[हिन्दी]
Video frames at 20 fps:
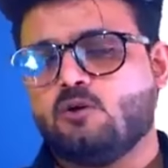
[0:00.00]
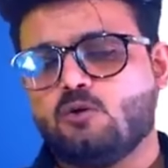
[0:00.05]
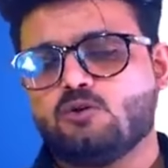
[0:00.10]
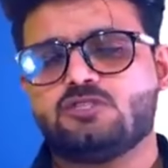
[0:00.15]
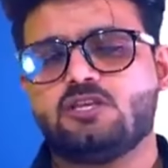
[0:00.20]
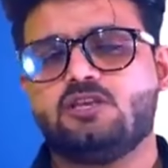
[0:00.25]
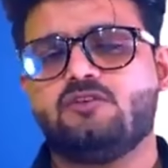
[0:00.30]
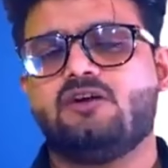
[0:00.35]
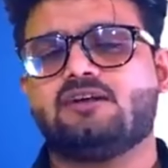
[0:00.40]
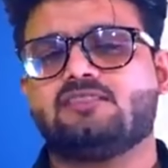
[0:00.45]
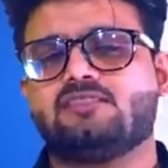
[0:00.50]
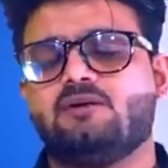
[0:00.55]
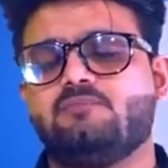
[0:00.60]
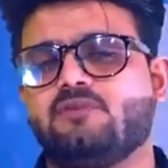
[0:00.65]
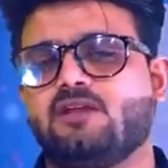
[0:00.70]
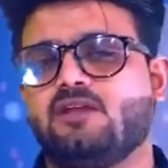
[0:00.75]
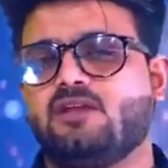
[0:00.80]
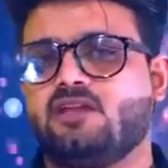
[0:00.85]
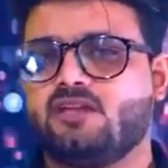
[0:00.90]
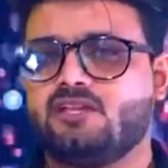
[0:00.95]
उसी वक्त
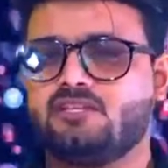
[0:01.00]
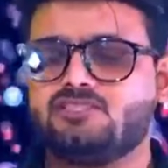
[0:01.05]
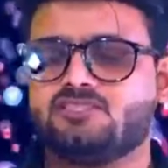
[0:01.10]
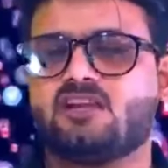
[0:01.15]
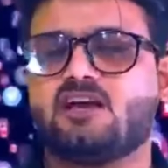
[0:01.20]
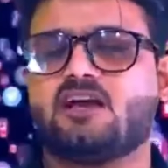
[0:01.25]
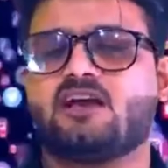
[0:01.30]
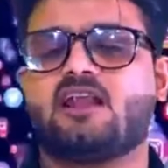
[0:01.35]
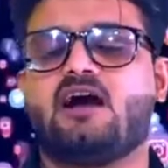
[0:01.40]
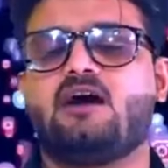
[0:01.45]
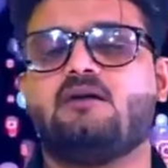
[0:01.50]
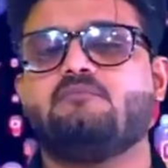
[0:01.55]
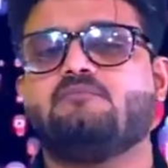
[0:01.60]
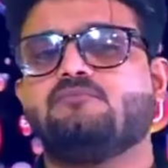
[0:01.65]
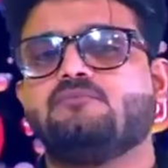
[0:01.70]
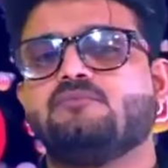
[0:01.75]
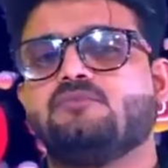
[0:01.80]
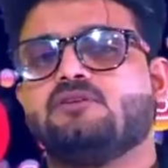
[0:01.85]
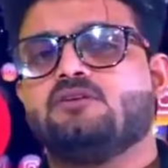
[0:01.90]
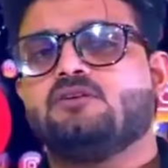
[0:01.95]
हमने इंस्टाग्राम
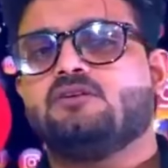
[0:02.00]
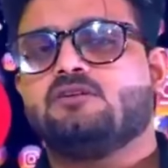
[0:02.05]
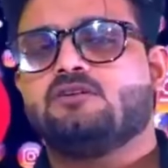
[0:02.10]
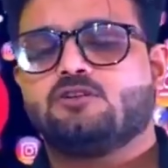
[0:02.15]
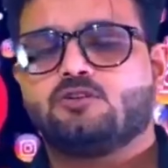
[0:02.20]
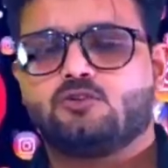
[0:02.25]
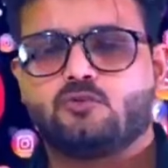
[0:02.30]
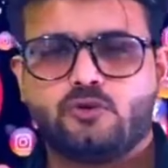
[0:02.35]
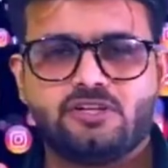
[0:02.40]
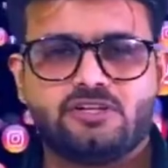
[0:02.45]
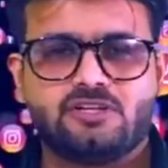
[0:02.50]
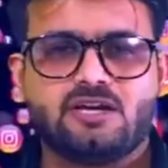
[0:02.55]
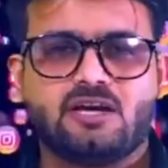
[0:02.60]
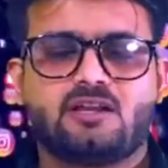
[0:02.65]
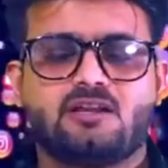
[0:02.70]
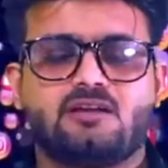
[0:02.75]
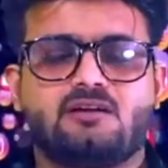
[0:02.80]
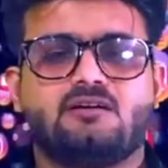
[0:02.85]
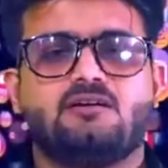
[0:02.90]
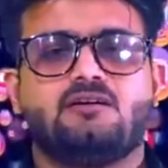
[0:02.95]

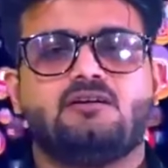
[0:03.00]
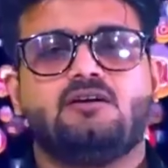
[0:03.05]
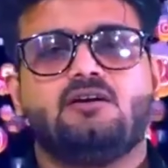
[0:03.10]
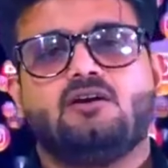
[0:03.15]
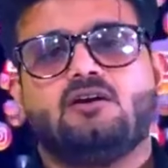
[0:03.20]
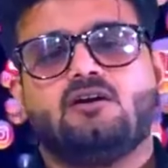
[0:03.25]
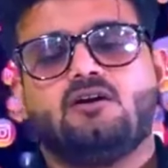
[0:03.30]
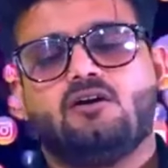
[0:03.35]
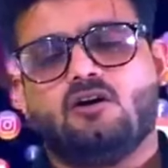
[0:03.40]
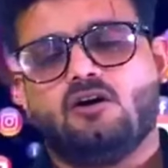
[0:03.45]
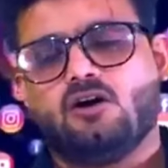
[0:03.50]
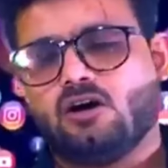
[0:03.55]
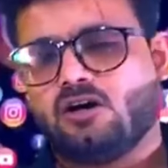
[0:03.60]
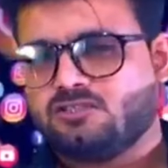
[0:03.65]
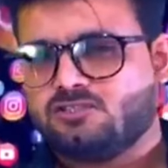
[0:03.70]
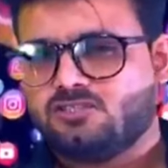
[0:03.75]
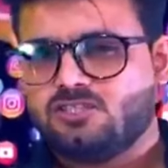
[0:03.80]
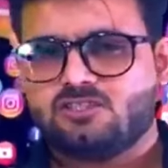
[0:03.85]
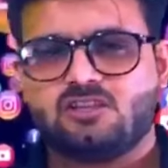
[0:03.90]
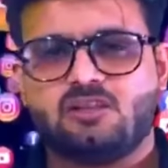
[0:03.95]
ट्विटर और
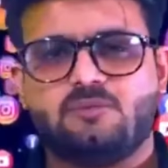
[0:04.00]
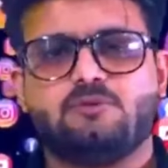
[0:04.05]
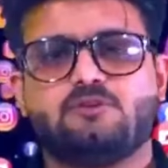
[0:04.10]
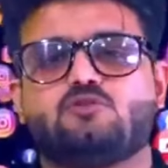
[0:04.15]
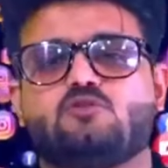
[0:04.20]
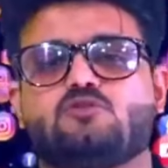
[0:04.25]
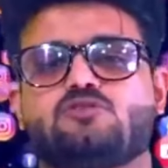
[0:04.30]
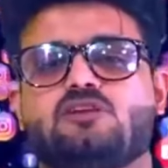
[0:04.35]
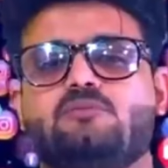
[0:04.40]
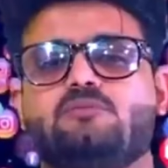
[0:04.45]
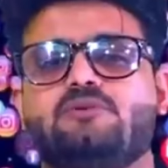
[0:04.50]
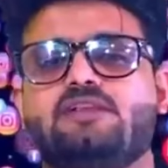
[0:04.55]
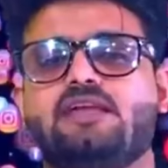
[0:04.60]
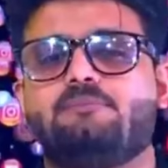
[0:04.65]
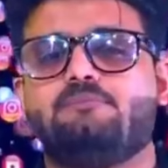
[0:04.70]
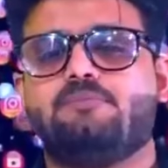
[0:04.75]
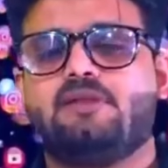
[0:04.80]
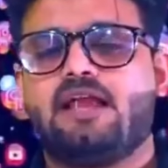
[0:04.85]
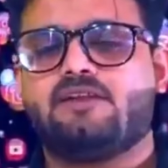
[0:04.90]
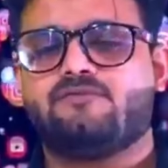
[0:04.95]
जितने भी सोशल मीडिया
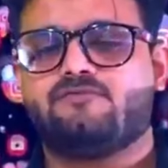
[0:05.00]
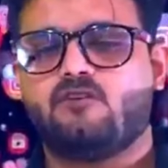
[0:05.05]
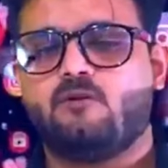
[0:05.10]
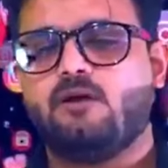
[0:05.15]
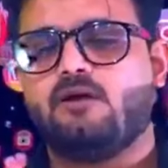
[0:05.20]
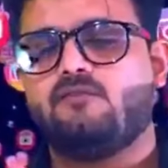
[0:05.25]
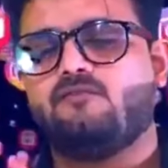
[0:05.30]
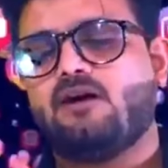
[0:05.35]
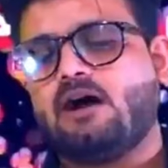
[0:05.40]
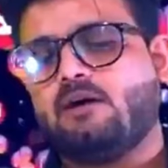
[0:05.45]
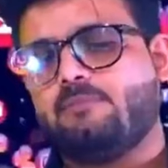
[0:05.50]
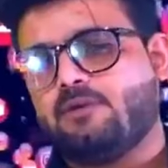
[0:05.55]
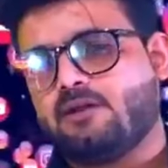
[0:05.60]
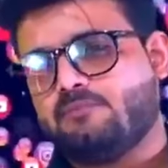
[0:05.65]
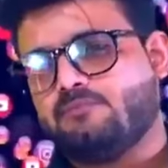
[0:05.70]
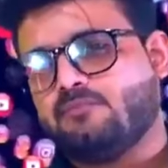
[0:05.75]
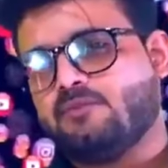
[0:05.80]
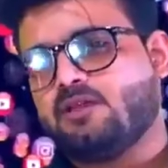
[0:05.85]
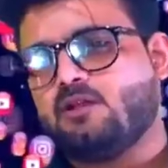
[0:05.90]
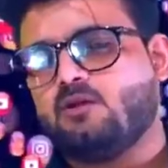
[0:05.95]
प्लेटफॉर्म हैं वहाँ पर
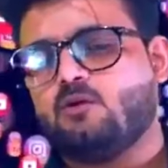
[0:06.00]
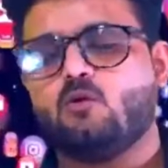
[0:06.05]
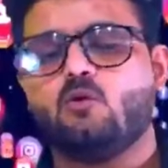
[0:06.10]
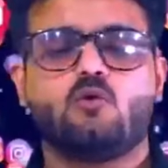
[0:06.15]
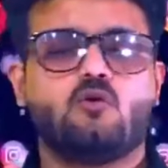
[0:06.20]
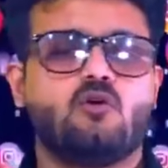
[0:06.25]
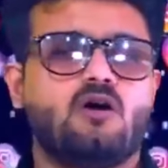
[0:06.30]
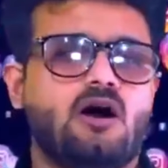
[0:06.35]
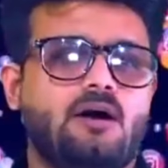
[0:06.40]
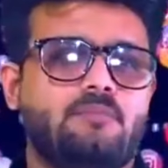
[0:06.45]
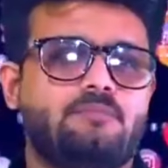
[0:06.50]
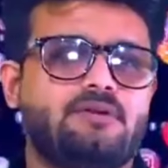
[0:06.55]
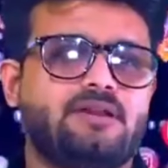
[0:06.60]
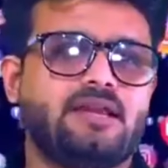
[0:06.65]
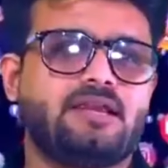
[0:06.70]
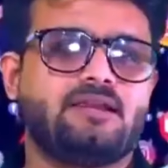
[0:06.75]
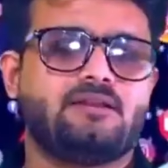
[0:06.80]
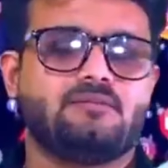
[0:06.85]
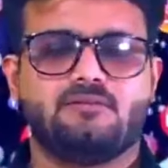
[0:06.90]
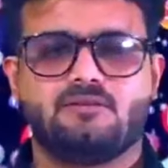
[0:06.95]
हमने लोगों को
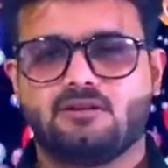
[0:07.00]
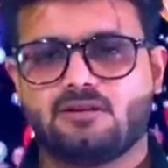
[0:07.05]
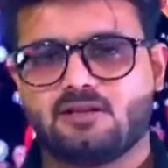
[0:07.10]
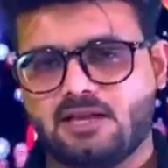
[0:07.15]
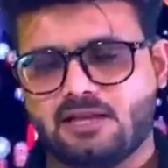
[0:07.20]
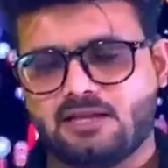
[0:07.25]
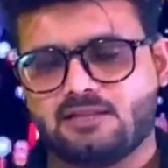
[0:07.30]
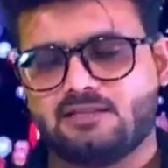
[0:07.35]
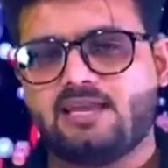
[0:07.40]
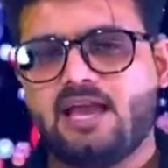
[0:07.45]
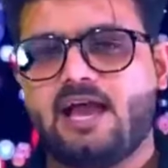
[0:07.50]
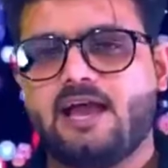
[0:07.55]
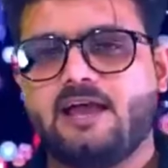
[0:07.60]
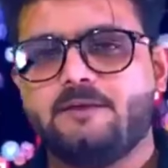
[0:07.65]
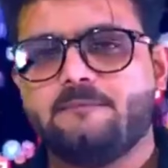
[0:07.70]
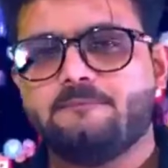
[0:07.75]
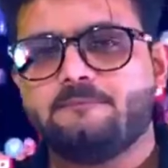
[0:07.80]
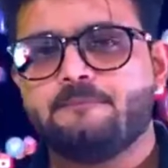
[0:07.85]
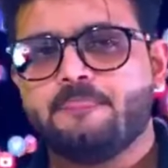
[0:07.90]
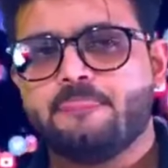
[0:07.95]
अपडेट कर दिया
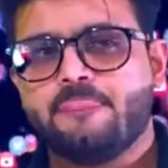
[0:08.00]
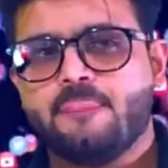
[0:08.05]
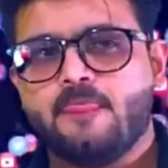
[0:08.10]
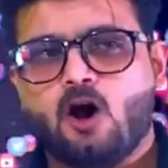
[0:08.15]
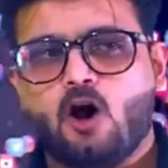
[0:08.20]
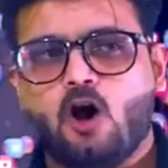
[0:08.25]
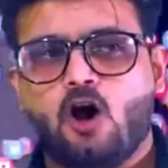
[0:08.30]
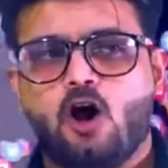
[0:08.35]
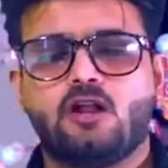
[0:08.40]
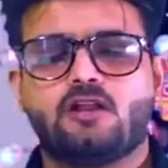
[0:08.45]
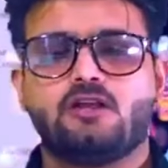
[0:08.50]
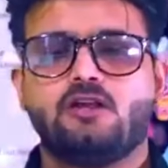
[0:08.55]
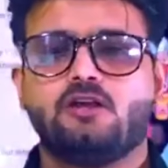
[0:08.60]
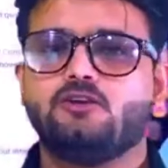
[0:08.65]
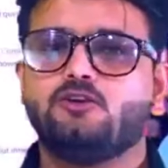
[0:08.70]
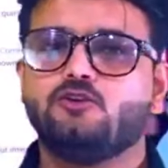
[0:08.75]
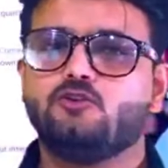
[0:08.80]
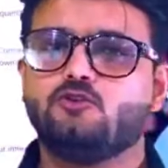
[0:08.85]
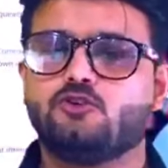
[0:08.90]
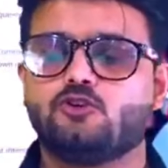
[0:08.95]
है और
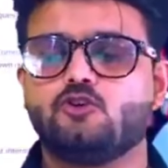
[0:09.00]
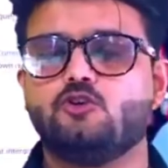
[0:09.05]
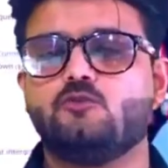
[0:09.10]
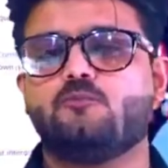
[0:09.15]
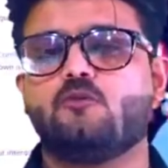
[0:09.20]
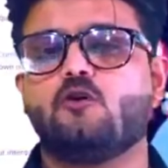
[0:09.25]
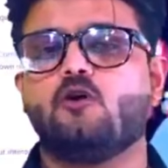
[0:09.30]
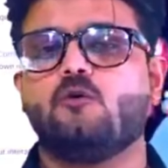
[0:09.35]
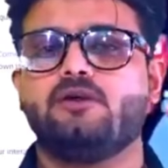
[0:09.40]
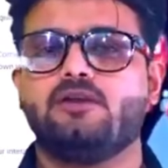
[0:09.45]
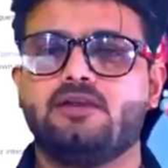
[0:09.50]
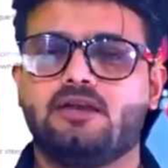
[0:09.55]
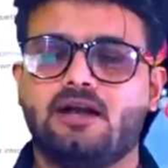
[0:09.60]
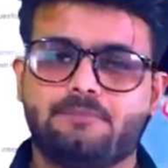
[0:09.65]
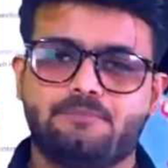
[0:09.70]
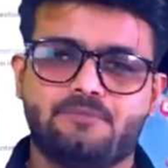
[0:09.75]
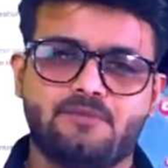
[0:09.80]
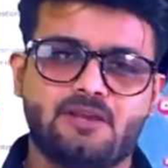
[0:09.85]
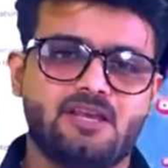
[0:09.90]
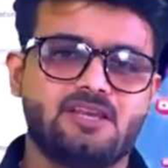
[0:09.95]
यूट्यूब को भी
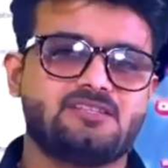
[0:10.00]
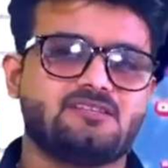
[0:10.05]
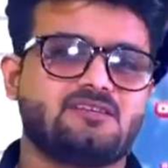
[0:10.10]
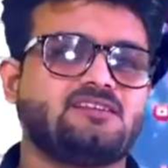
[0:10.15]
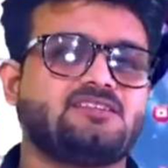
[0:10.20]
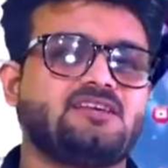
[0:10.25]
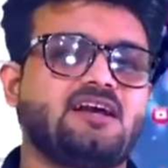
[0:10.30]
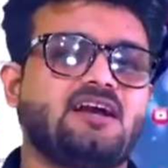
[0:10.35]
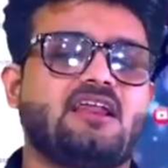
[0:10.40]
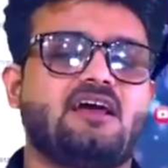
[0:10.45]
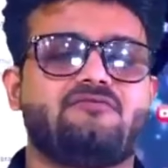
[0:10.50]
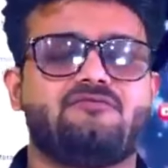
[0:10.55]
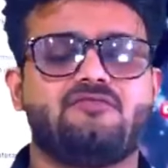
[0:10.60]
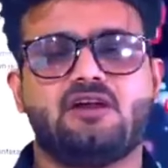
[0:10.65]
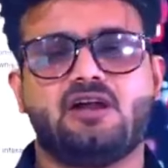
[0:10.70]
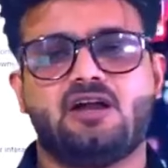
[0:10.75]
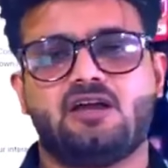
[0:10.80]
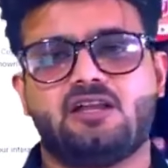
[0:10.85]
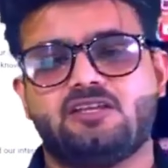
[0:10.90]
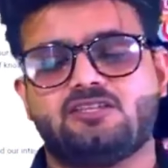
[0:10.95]
अपने इस रजाग्राफी
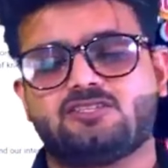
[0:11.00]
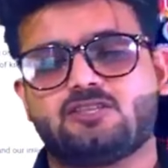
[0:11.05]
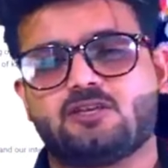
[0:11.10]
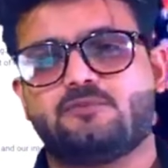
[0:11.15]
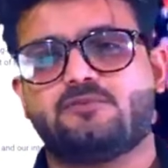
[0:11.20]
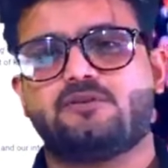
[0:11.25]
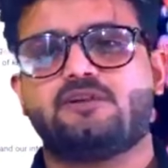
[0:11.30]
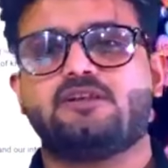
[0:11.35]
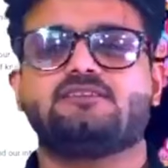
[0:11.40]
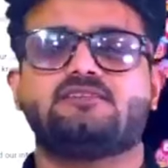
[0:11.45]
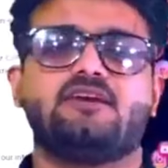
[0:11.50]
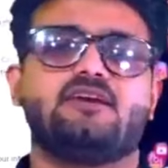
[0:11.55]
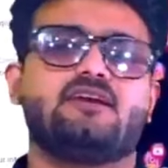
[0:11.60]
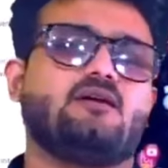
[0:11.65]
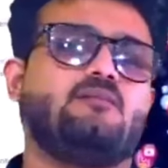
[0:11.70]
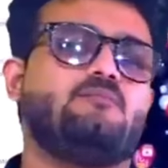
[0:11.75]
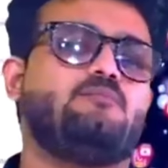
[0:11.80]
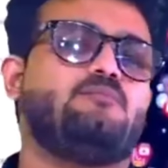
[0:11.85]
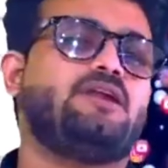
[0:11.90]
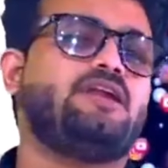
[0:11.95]
अनस्क्रिप्ट से
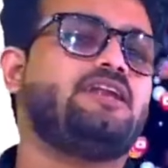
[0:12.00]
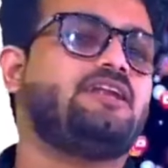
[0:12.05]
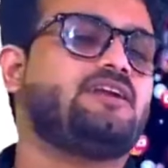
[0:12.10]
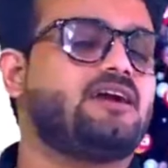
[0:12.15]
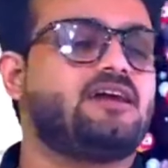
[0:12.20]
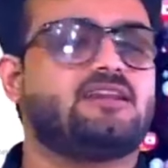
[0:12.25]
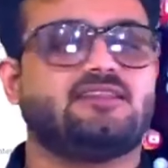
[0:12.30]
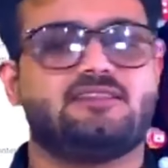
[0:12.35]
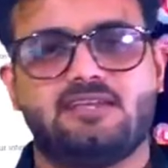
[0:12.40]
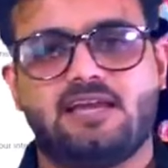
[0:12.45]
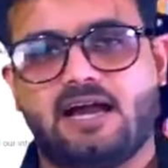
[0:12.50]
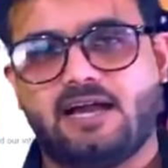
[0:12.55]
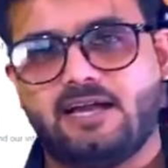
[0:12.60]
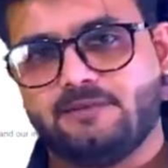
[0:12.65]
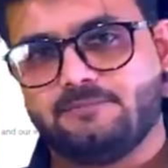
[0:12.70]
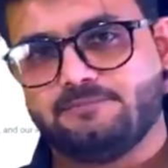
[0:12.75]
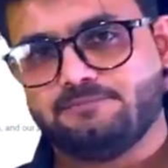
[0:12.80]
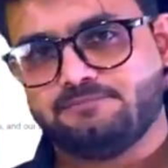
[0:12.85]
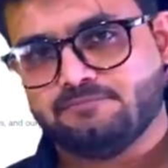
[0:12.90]
कंप्लेंट कर दिया है